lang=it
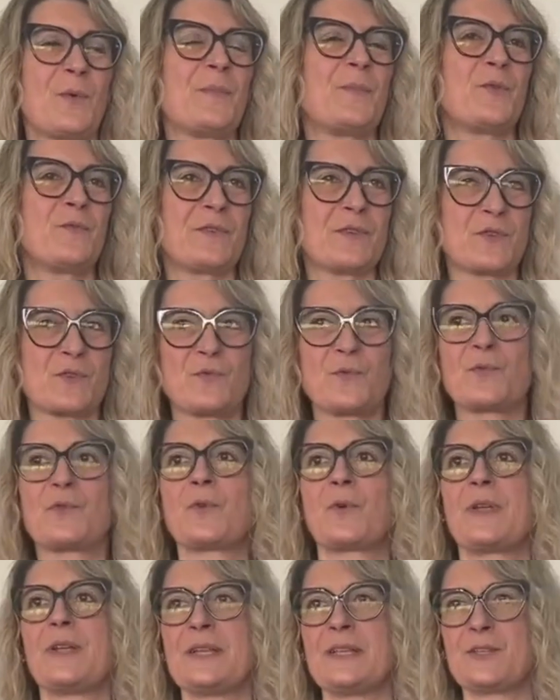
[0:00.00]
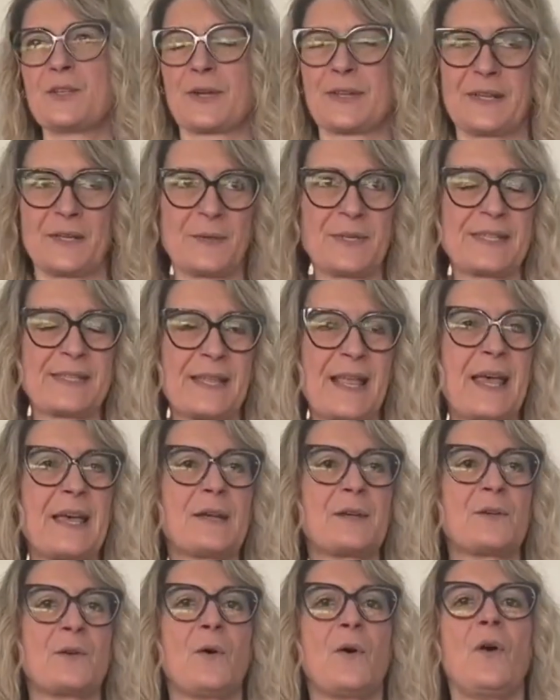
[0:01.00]
più vissuto il giardino
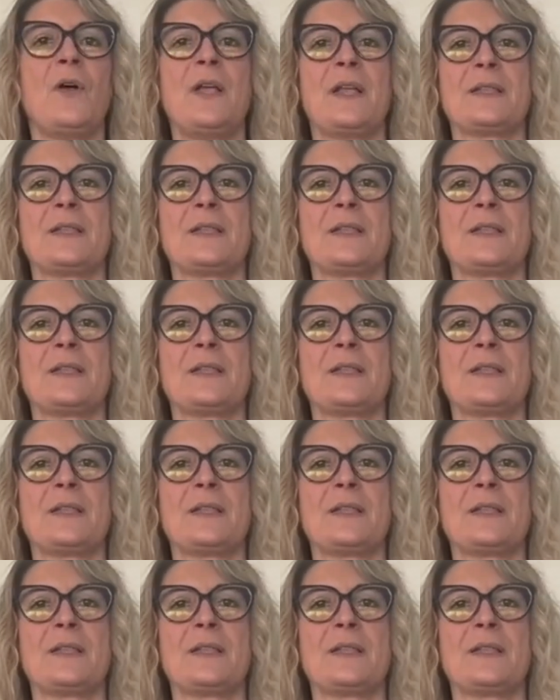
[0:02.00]
esterno,